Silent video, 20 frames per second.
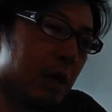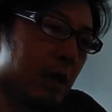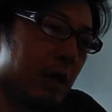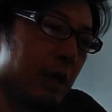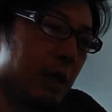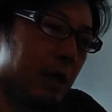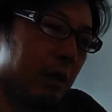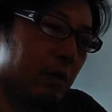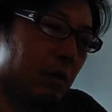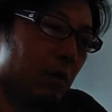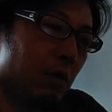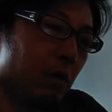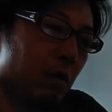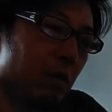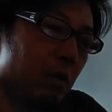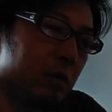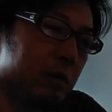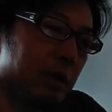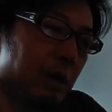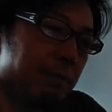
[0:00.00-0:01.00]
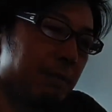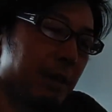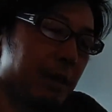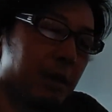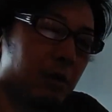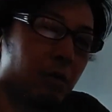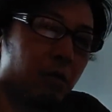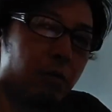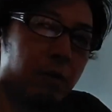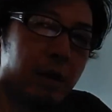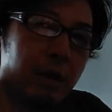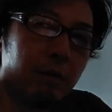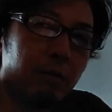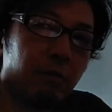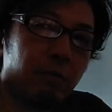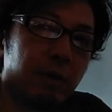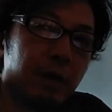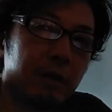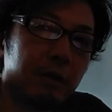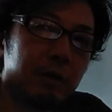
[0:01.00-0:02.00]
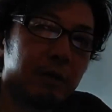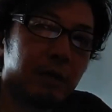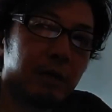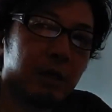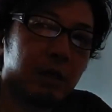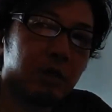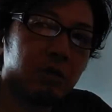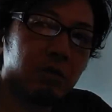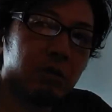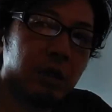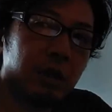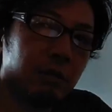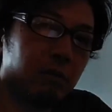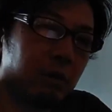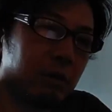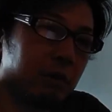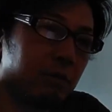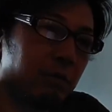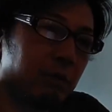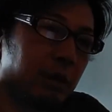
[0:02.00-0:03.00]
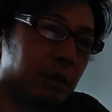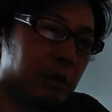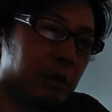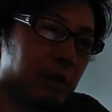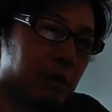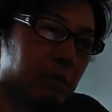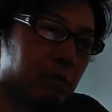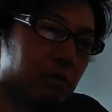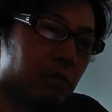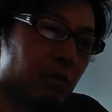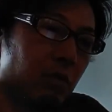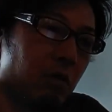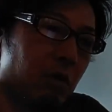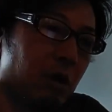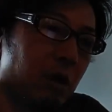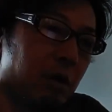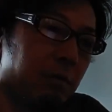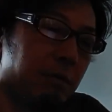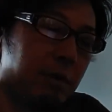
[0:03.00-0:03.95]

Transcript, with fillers: えーと、と3万から5万円を毎月20年とか積み立てていくと、